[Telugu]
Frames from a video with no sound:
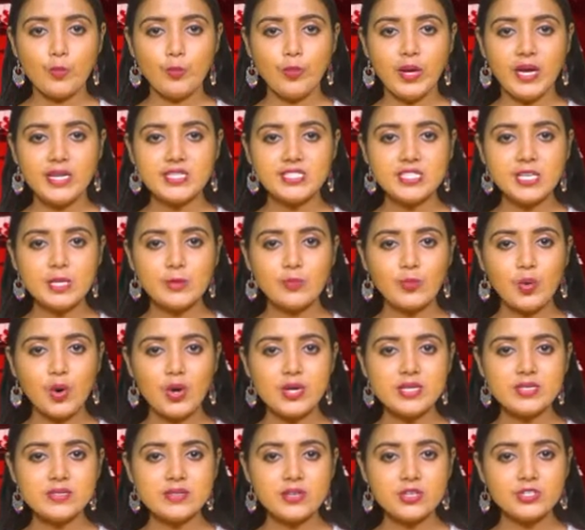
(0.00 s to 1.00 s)
మేడ్చల్
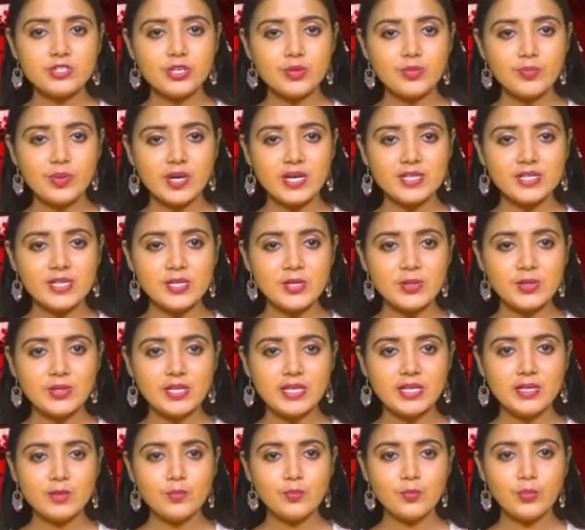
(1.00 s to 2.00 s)
పోలీస్ స్టేషన్
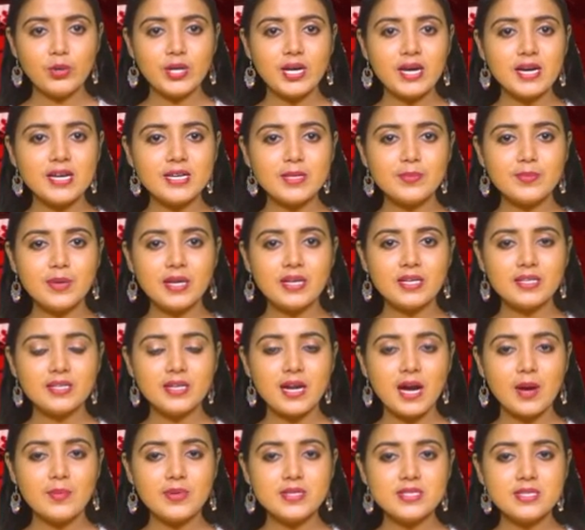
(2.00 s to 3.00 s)
పరిధిలోని మురహరిపల్లి
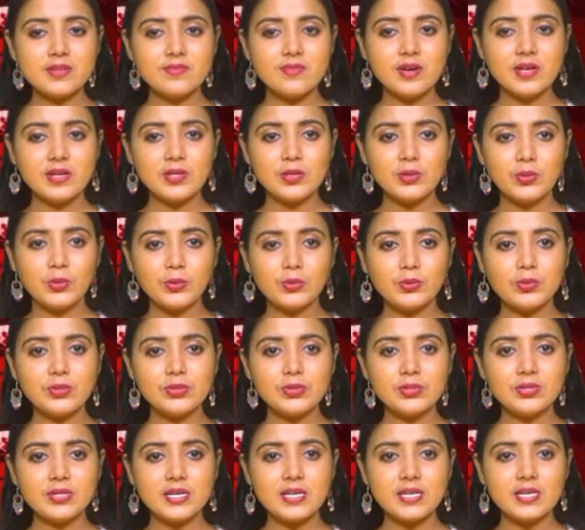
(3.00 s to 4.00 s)
గ్రామ శివారులో
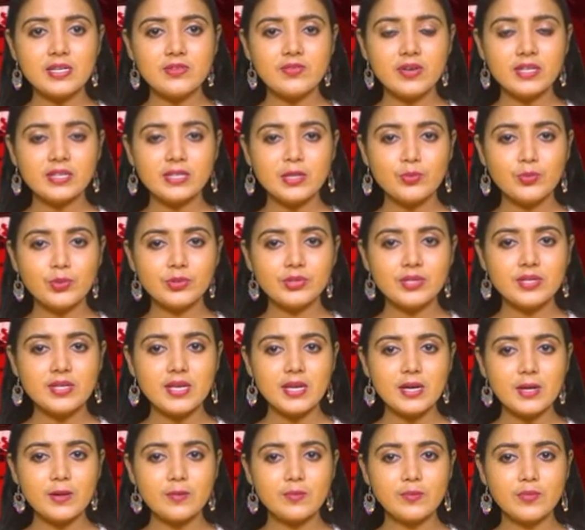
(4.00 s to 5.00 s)
గుర్తు తెలియని వ్యక్తి
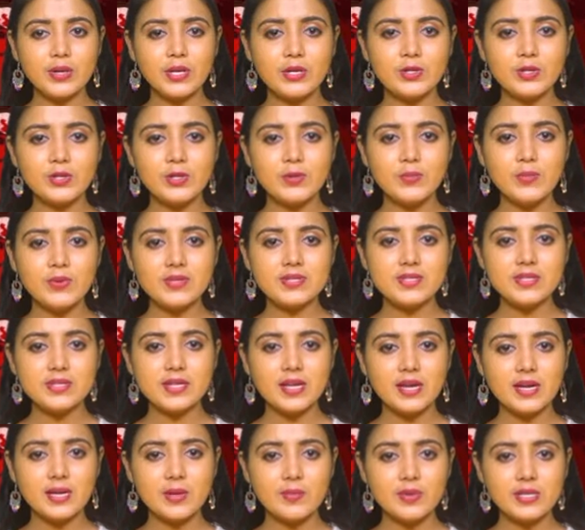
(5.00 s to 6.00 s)
మృతదేహం పెట్రోల్ పోసి
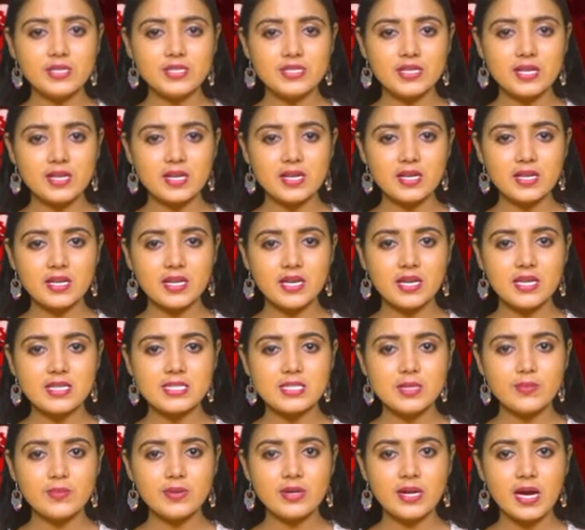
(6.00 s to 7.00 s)
తగలపెట్టారని
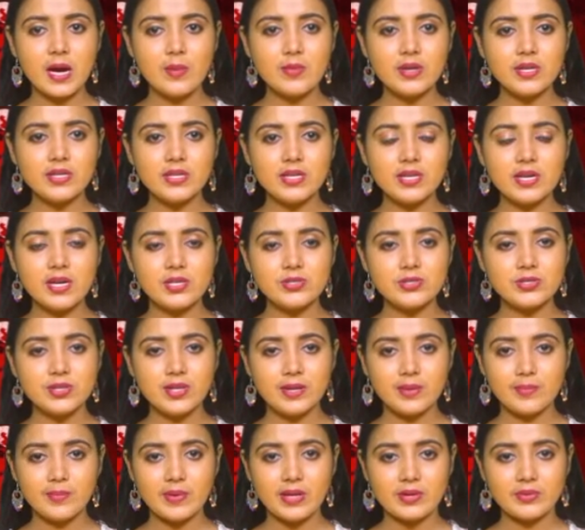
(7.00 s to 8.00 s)
ఏసీపీ రామలింగరాజు
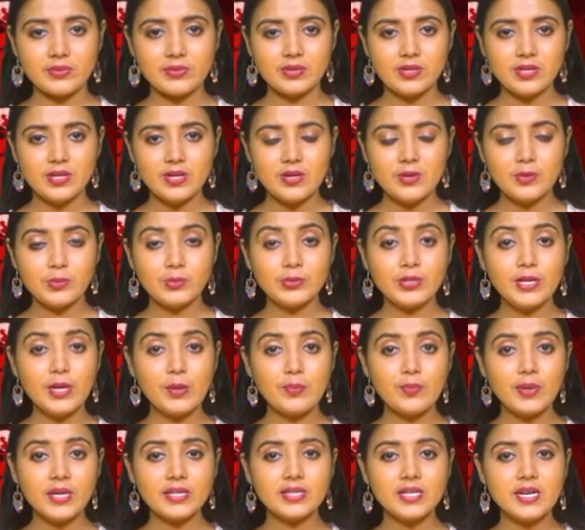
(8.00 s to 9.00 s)
తెలిపారు
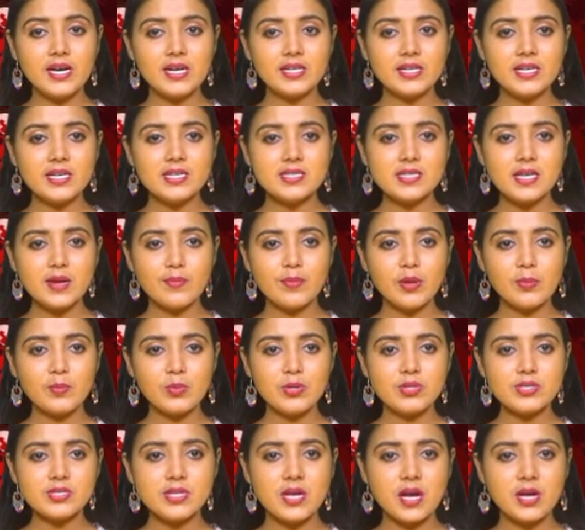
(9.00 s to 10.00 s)
ఉదయం పది గంటల
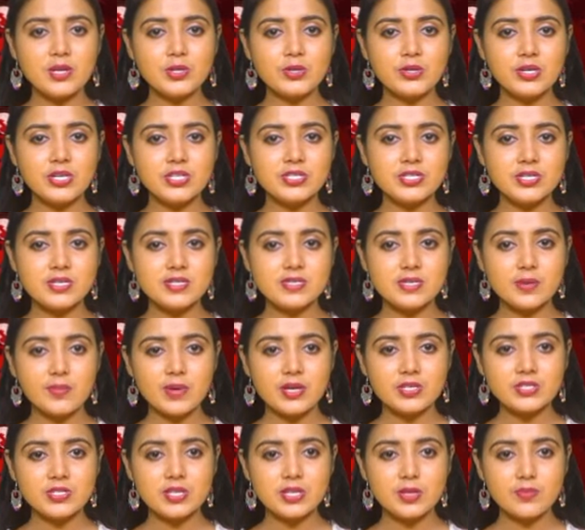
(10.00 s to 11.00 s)
సమయంలో స్థానికులు ఇచ్చిన
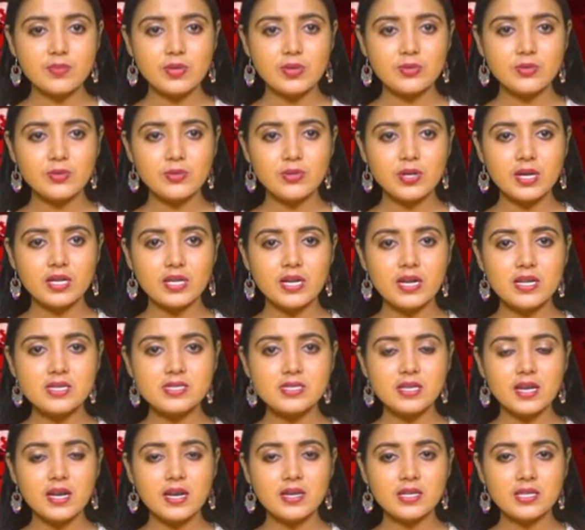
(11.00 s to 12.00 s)
సమాచారం మేరకు ఘటనా
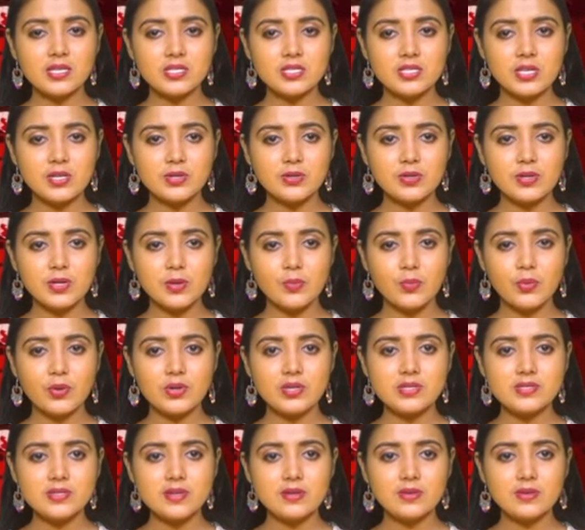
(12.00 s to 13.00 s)
స్థలానికి చేరుకున్న
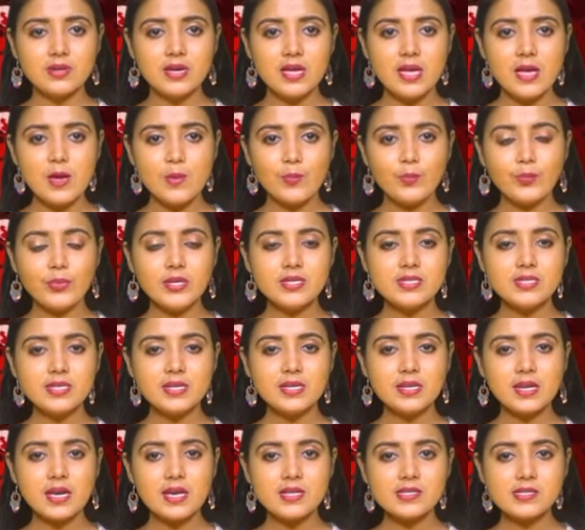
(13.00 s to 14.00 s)
పోలీసులు
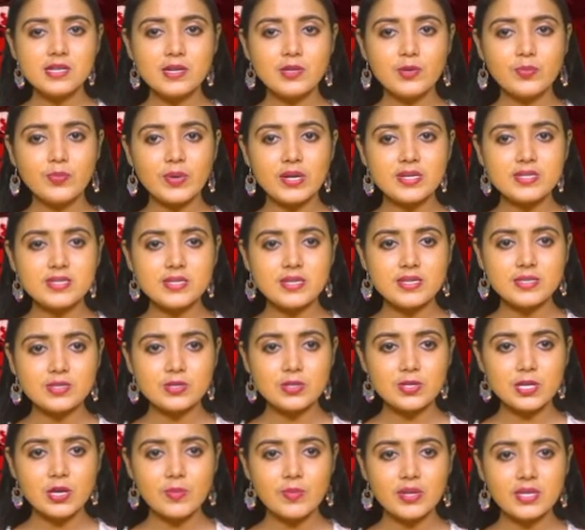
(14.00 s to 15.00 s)
మిస్సింగ్ కేసులను
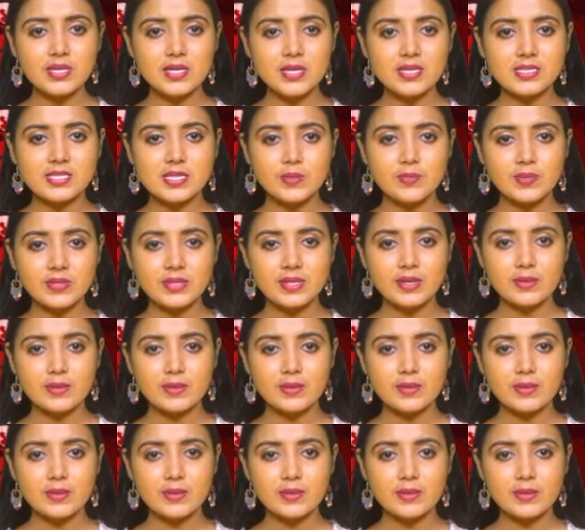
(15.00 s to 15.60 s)
పరిశీలిస్తున్నామని ఏసీపీ